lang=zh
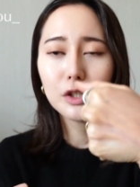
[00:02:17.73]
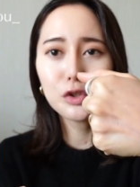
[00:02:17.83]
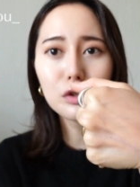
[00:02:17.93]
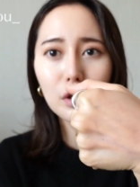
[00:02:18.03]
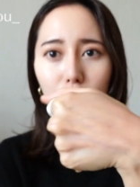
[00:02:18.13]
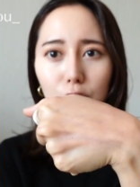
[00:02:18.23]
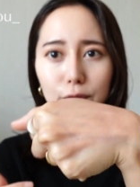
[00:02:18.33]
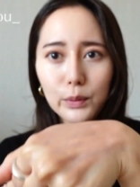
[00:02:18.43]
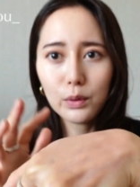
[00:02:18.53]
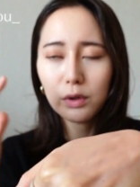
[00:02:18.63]
适合
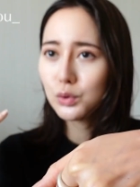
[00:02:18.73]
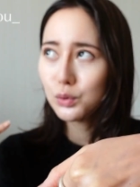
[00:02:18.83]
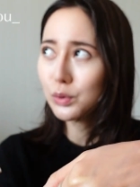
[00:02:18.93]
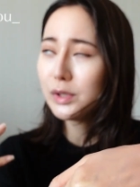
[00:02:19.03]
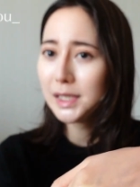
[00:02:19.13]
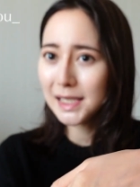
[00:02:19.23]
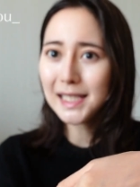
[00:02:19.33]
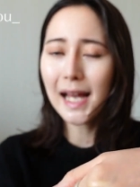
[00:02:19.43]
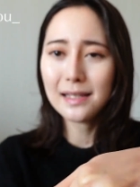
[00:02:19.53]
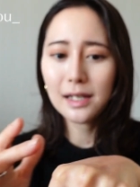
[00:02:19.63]
for 春
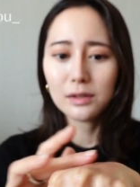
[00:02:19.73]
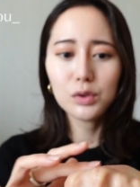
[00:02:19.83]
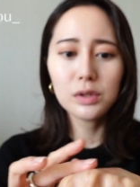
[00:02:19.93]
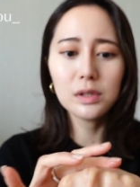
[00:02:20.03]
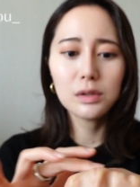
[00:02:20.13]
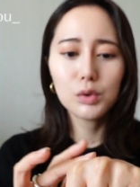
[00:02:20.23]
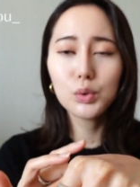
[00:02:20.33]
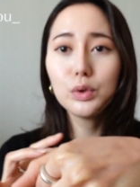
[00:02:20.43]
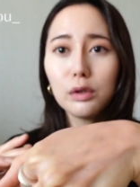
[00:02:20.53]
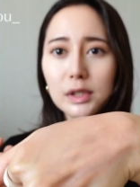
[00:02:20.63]
夏这样，就是
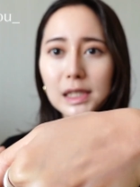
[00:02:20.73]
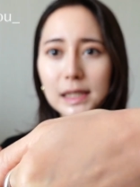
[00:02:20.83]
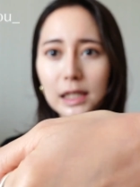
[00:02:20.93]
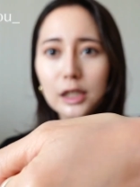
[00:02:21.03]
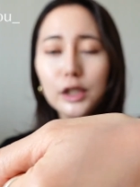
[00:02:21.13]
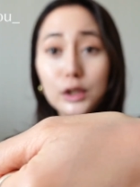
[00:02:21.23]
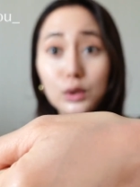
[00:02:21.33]
出油的季节可以